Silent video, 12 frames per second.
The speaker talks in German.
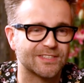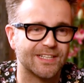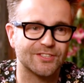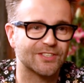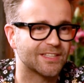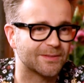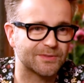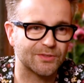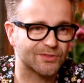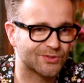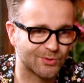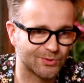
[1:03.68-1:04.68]
Schloss Einstein gab es
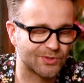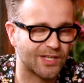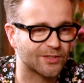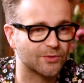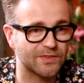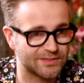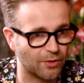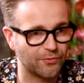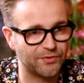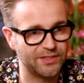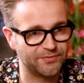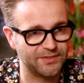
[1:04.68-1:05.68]
auch so, so lange. Du warst auch
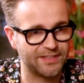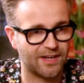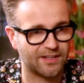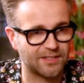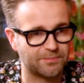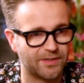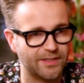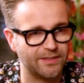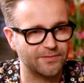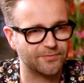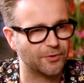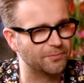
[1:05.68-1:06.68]
viele, viele Jahre
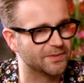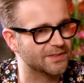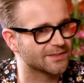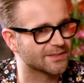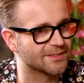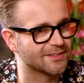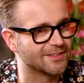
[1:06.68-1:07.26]
dabei, von ja, bis?